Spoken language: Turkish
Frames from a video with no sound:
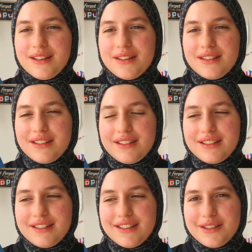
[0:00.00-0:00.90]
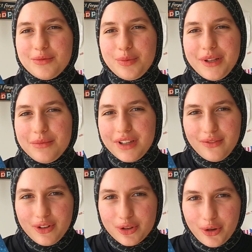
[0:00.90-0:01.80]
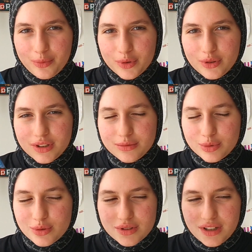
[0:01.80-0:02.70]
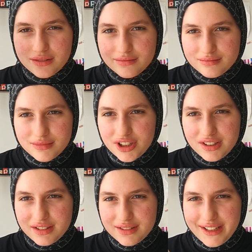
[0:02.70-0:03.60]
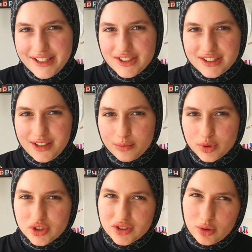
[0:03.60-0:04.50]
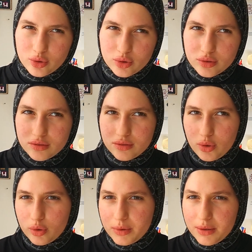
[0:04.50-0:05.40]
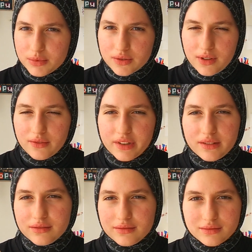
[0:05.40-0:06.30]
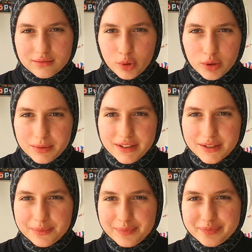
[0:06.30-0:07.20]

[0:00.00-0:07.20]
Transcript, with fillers: Ee, bu benim ilk videomdu. Hani bu yüzden böyle heyecanlanmış, kötü yorum yapmış falan filan olabilirim.